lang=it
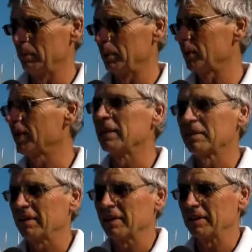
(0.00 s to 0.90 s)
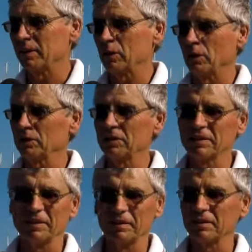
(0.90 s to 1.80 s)
per organizzare le cose
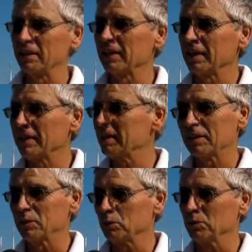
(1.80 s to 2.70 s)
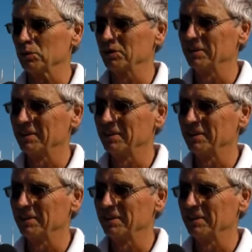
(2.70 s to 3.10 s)
senza delegare niente a nessuno.